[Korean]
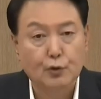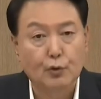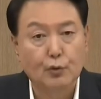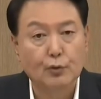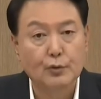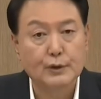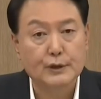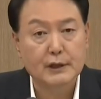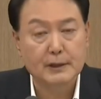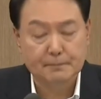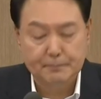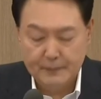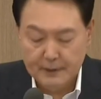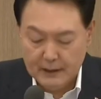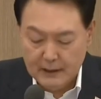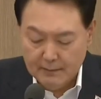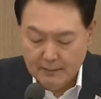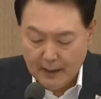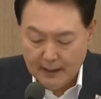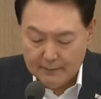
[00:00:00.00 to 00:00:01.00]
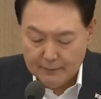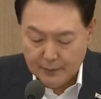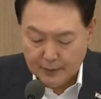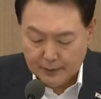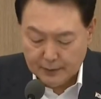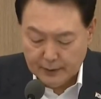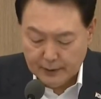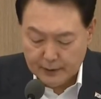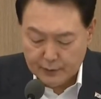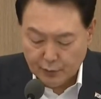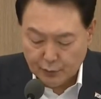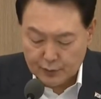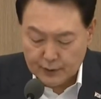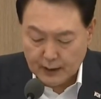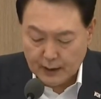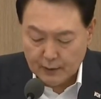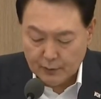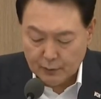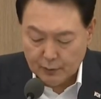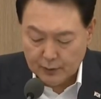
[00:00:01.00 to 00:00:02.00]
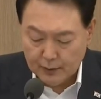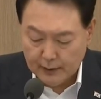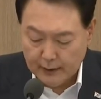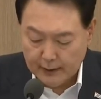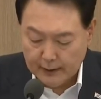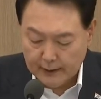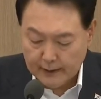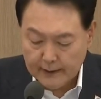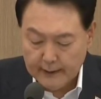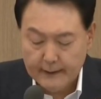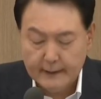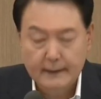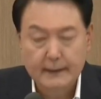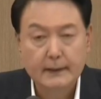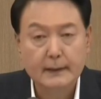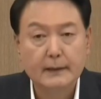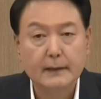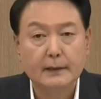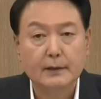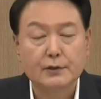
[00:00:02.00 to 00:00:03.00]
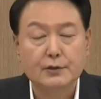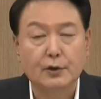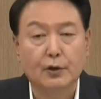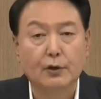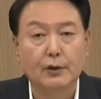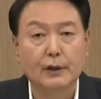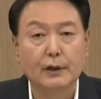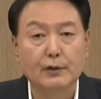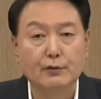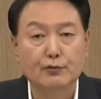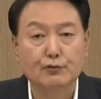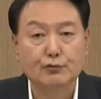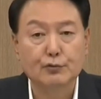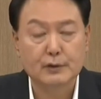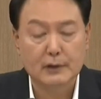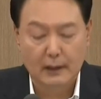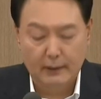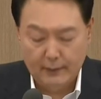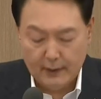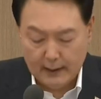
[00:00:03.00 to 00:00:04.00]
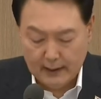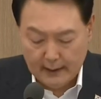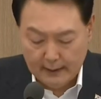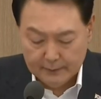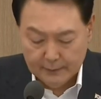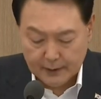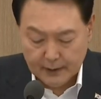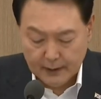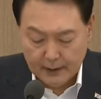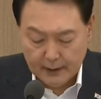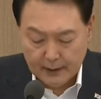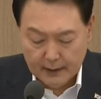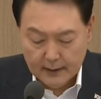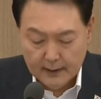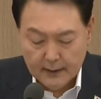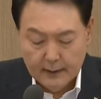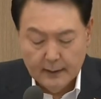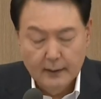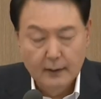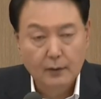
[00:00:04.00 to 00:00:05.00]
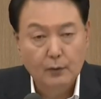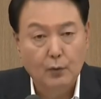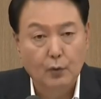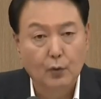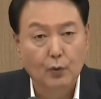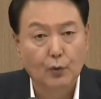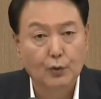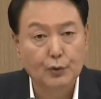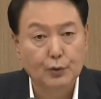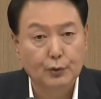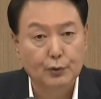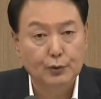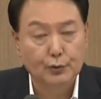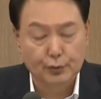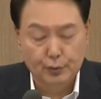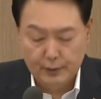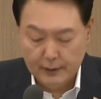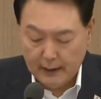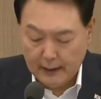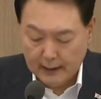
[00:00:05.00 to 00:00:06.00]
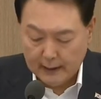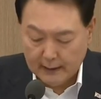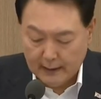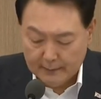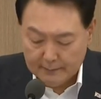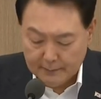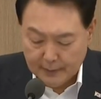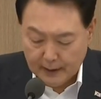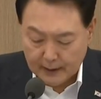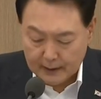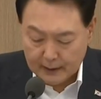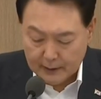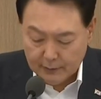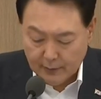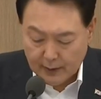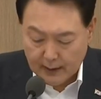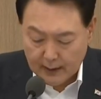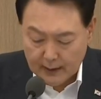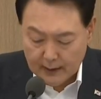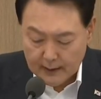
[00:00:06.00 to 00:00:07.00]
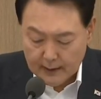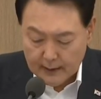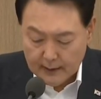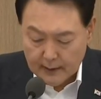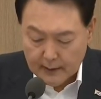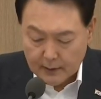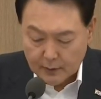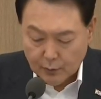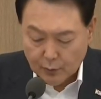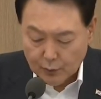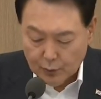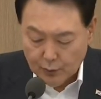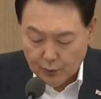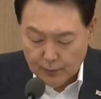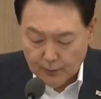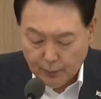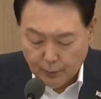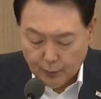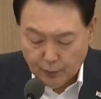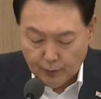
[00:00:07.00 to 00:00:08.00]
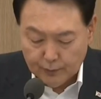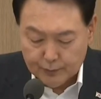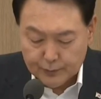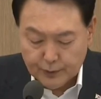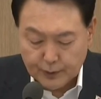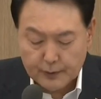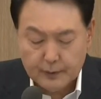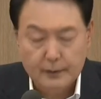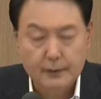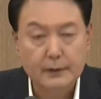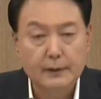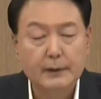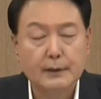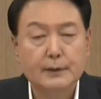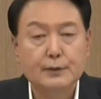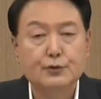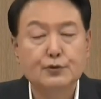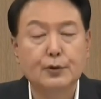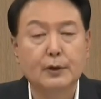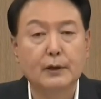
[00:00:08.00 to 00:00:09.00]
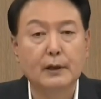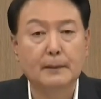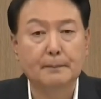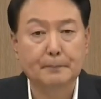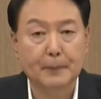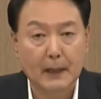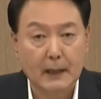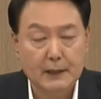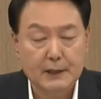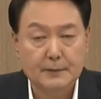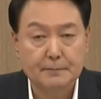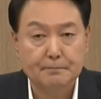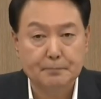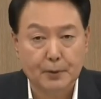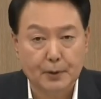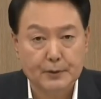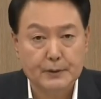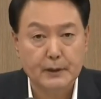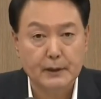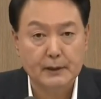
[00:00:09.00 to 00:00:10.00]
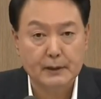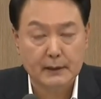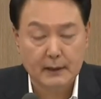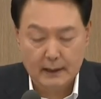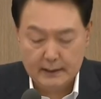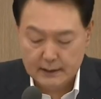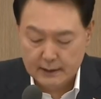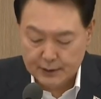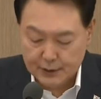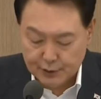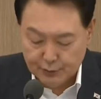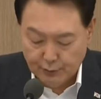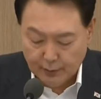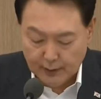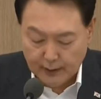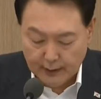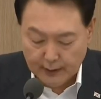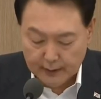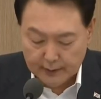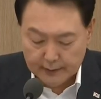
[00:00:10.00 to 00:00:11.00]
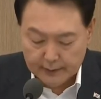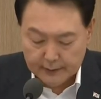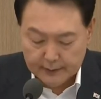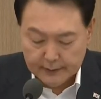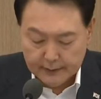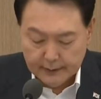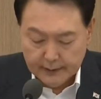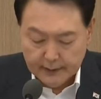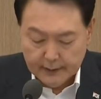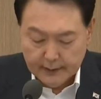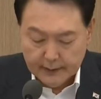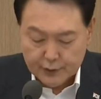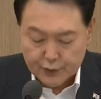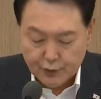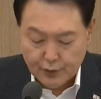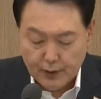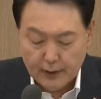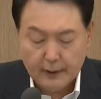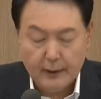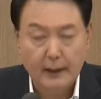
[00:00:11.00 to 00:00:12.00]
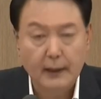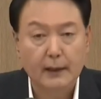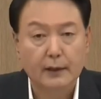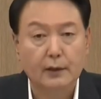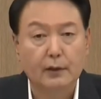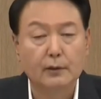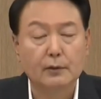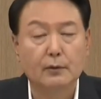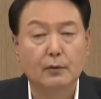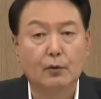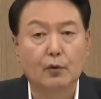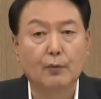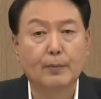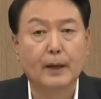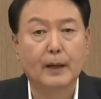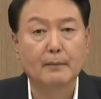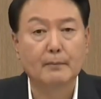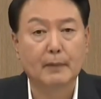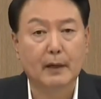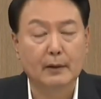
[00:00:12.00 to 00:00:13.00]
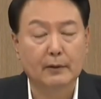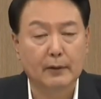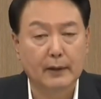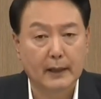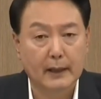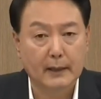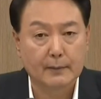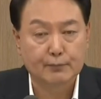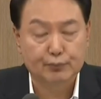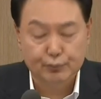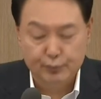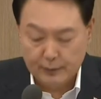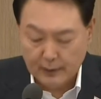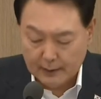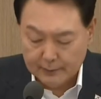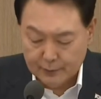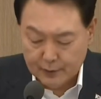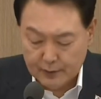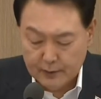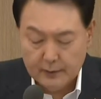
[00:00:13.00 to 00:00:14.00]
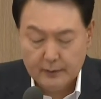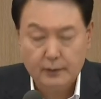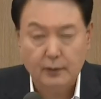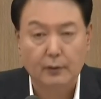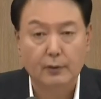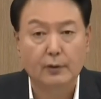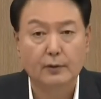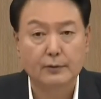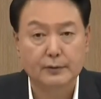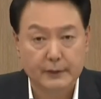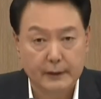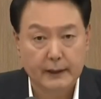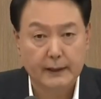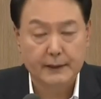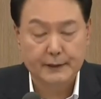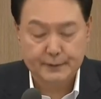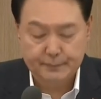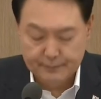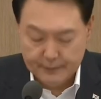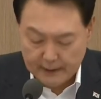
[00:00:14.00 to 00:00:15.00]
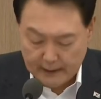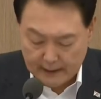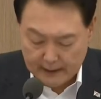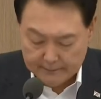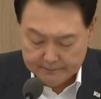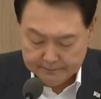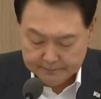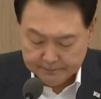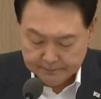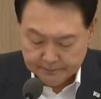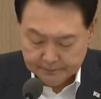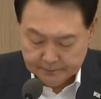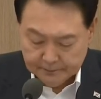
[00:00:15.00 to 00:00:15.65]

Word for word: 총 12만 명의 소상공인에게 저리 융자와 함께 고효율 냉난방기와 고용보험료를 최대 80%까지 지원하여 최대 연 500만 원의 부담을 덜어드리겠습니다.